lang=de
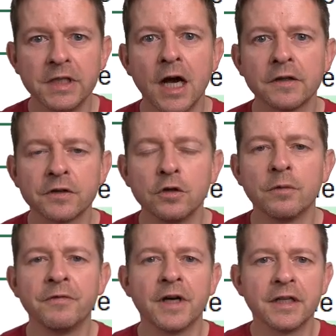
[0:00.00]
Jahres
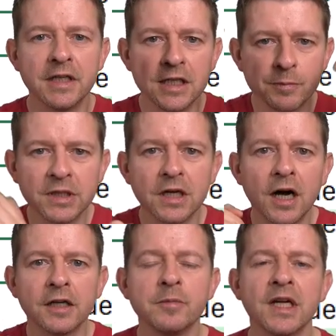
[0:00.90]
genommen werden. Ich bin
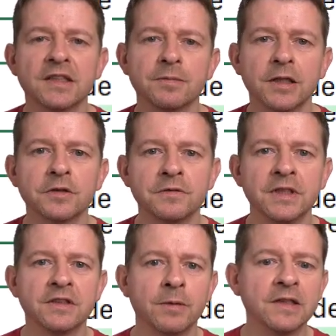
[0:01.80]
gerade im Jahr
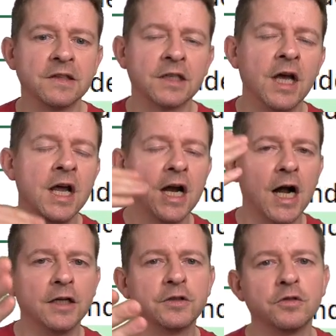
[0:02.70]
2024,
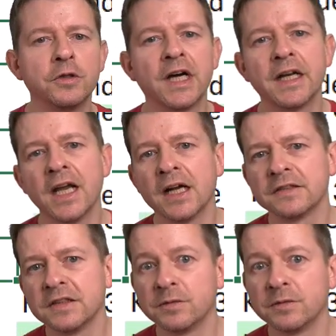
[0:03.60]
also soll da der erste